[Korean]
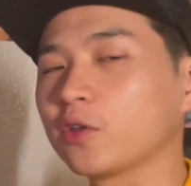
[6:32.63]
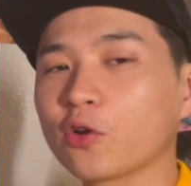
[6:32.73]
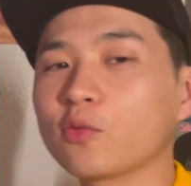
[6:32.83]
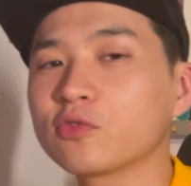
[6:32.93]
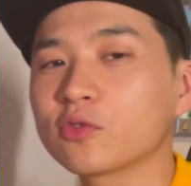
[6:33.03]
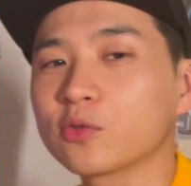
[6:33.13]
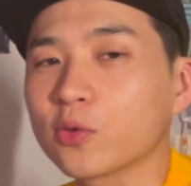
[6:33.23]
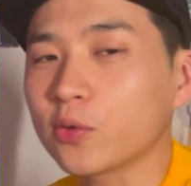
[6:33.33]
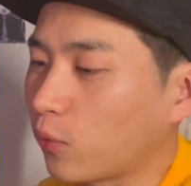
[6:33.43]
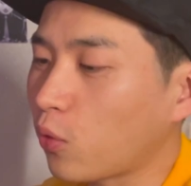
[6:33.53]

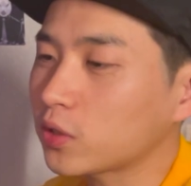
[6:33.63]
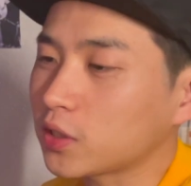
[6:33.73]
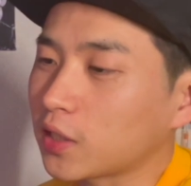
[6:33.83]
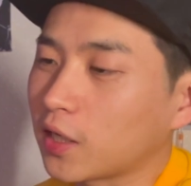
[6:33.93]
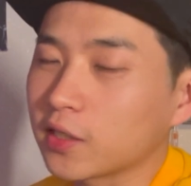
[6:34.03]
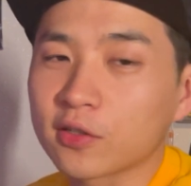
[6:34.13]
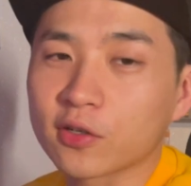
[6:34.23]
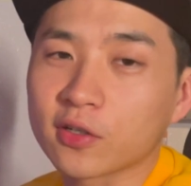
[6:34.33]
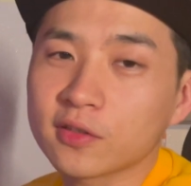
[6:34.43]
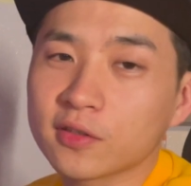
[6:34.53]
여러분들도 혹시나
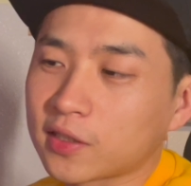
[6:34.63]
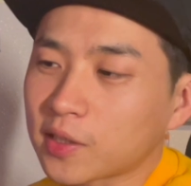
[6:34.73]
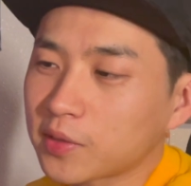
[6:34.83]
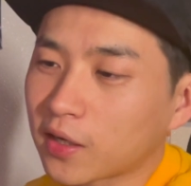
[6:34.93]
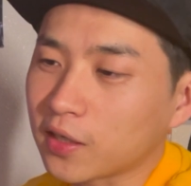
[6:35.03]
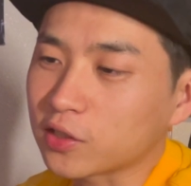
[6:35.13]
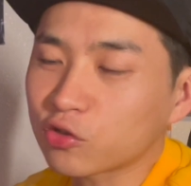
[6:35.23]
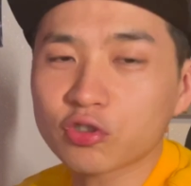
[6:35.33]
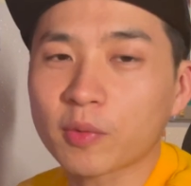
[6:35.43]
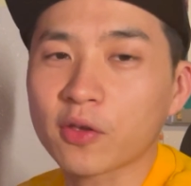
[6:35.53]
이런 대참사가
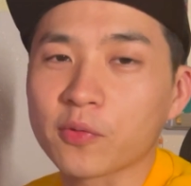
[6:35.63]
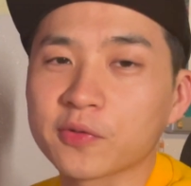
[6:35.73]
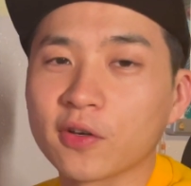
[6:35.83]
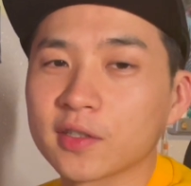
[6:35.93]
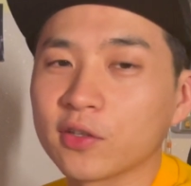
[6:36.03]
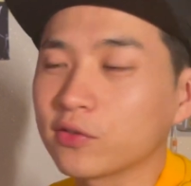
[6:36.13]
있을 수밖에 없어요